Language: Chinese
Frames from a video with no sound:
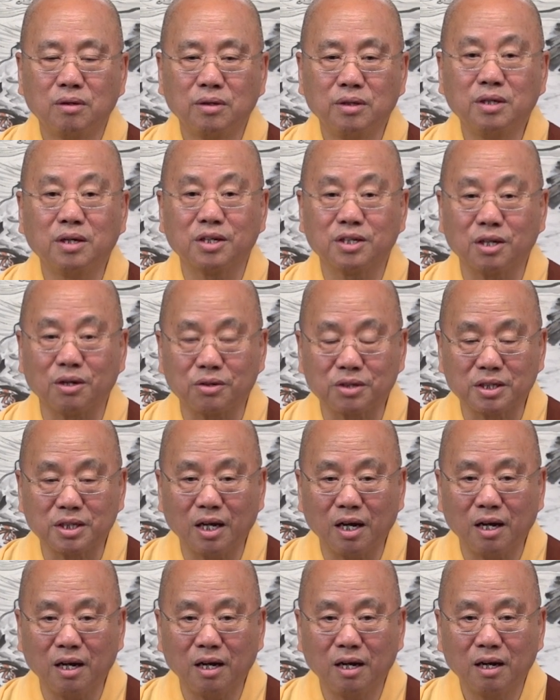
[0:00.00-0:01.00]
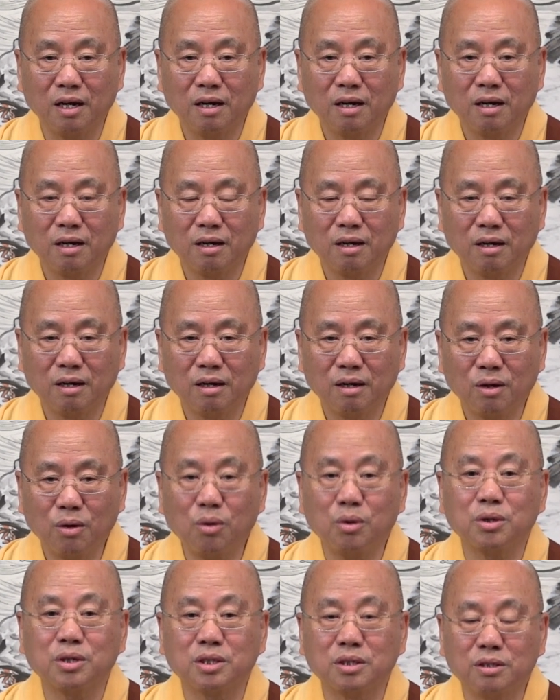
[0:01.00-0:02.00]
一个小时啊，
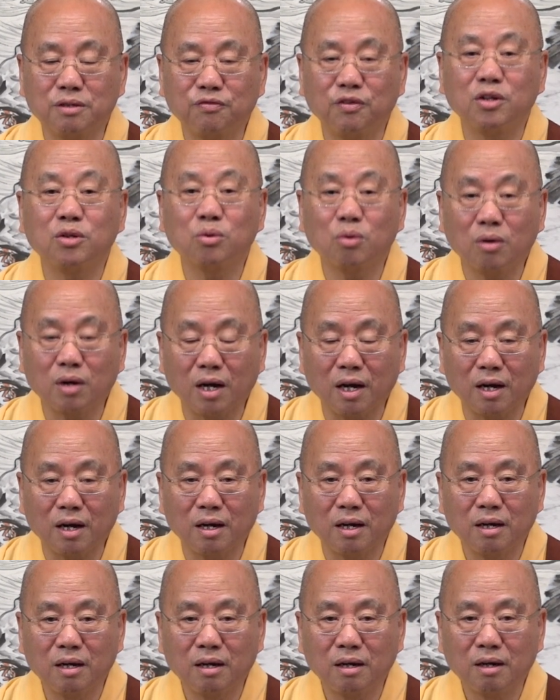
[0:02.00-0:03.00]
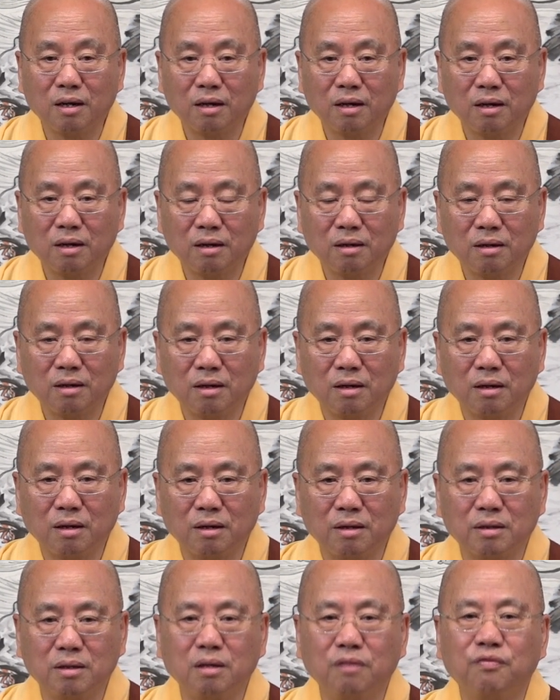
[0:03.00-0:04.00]
二十分钟啊，
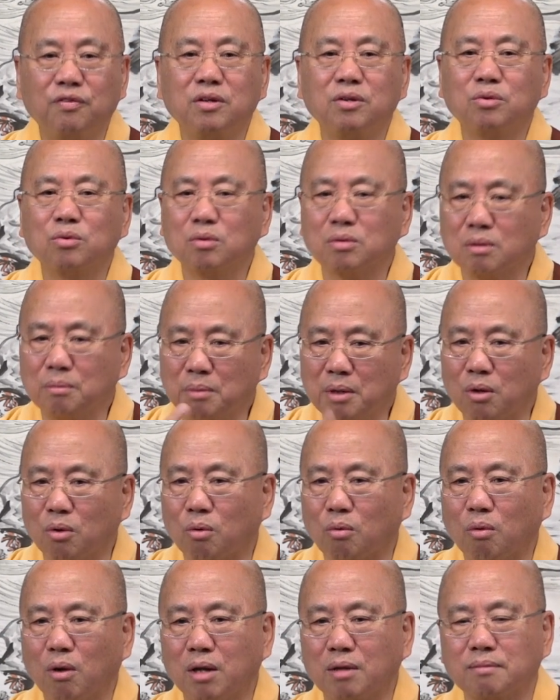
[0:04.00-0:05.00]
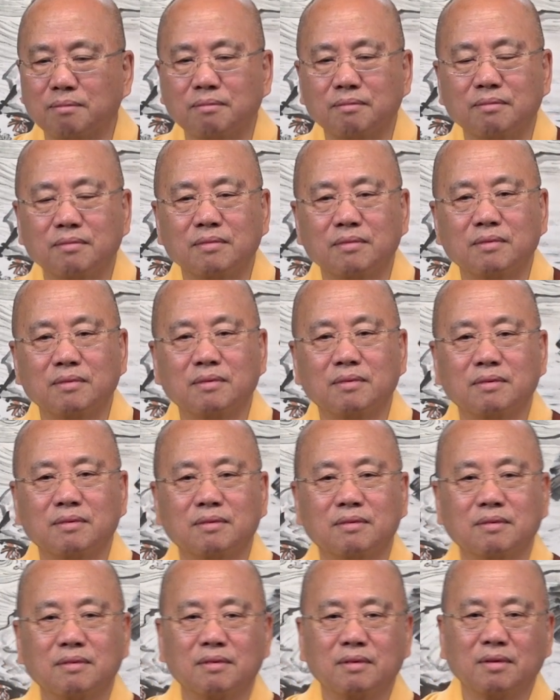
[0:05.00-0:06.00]
一分钟都没有关。
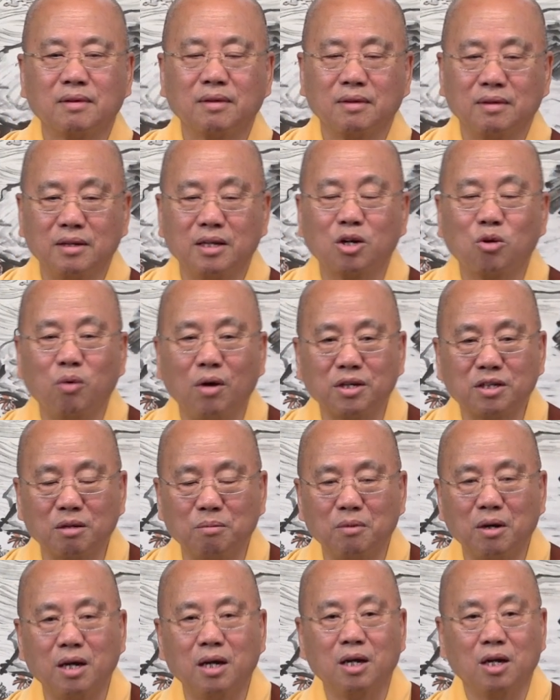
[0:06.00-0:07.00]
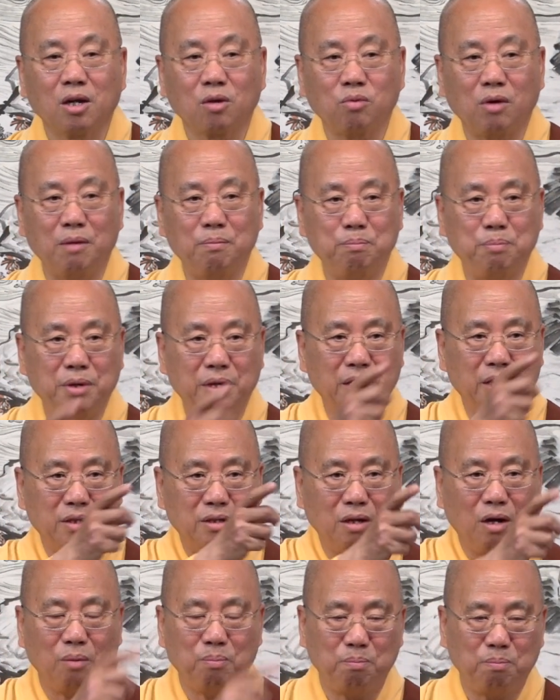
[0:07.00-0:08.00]
你关什么？关别人
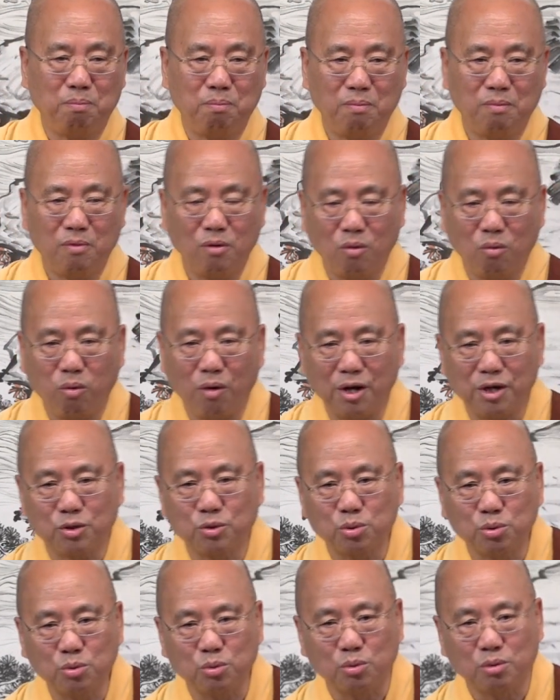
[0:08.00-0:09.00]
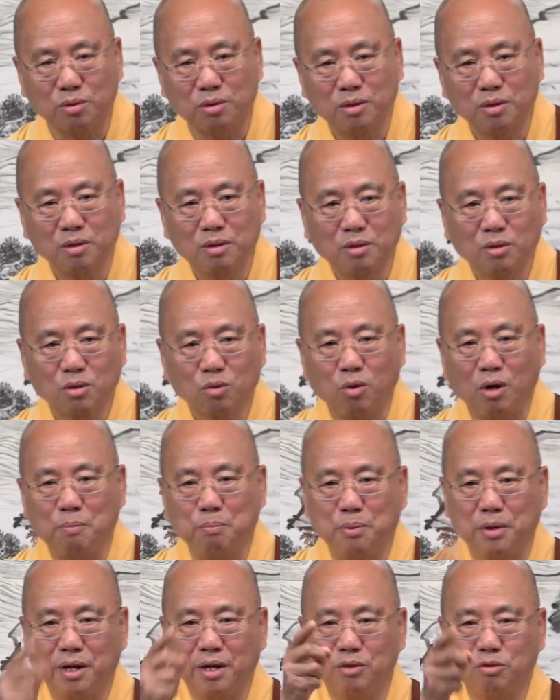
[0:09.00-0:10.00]
的坏处，关
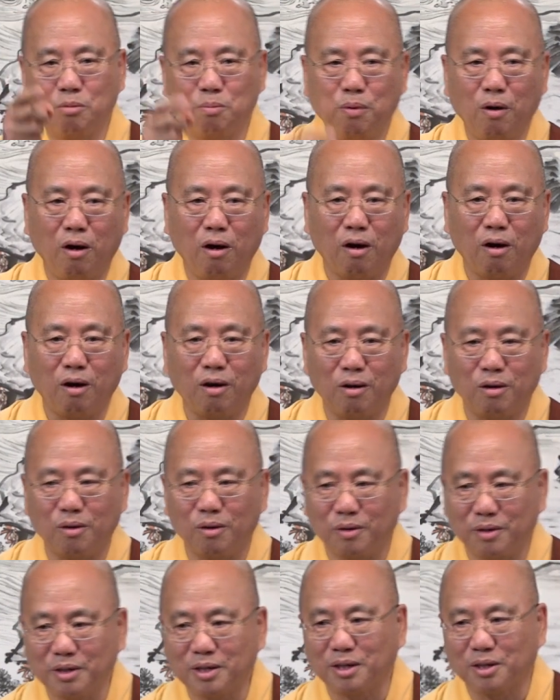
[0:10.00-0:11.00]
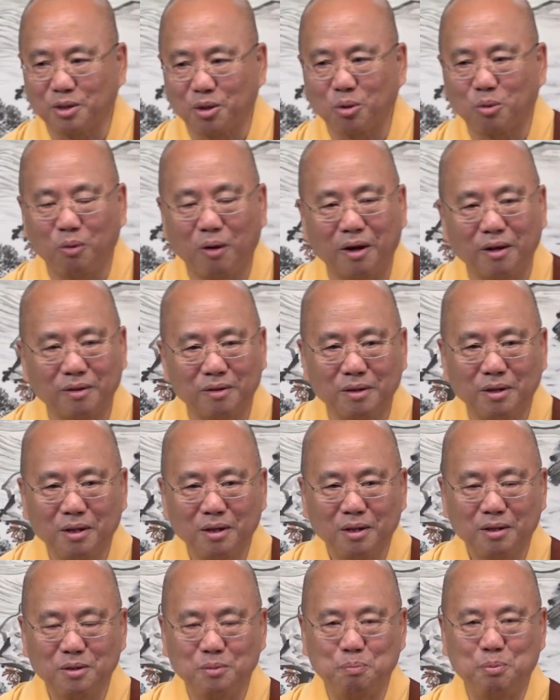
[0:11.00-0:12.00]
别人都不好，那个关
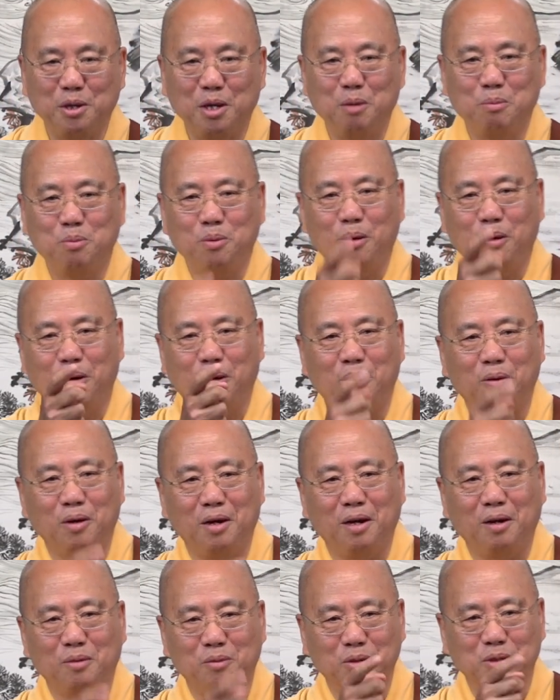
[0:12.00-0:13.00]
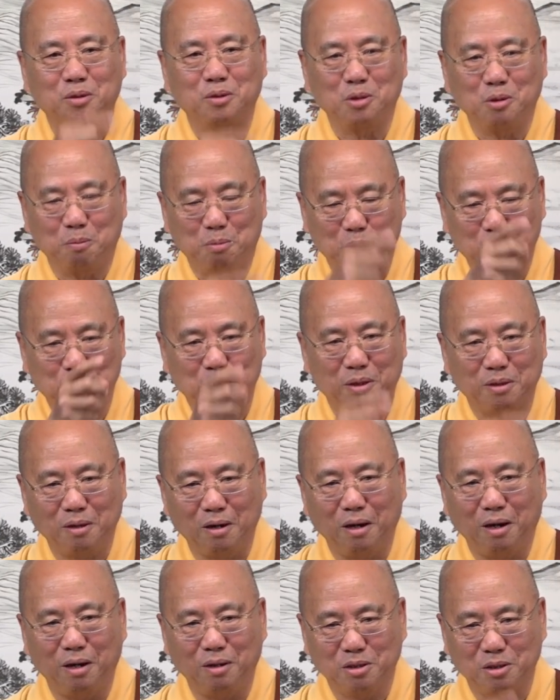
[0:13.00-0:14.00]
别人不好啊，我就要批评
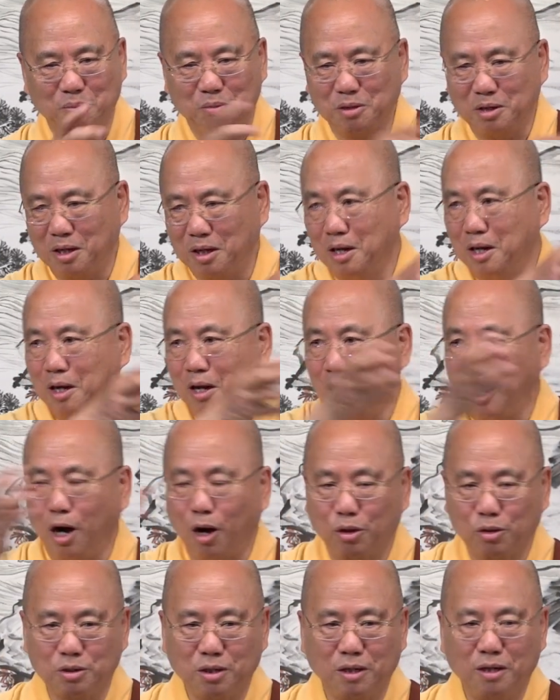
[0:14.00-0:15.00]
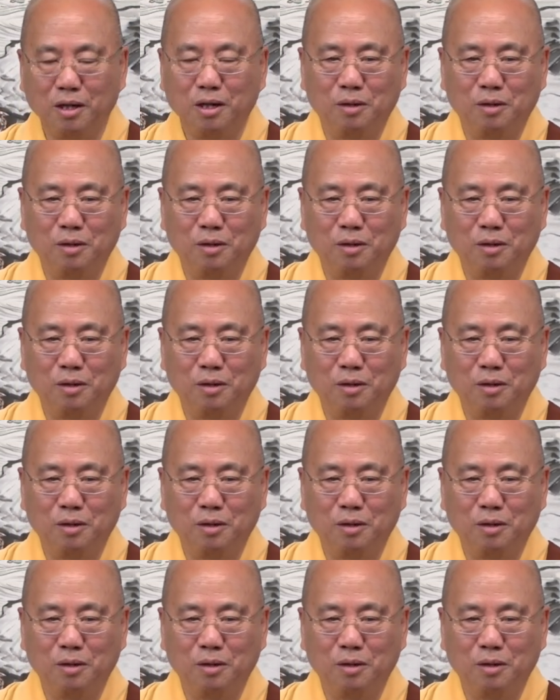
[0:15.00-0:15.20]
他。怎么样？好的，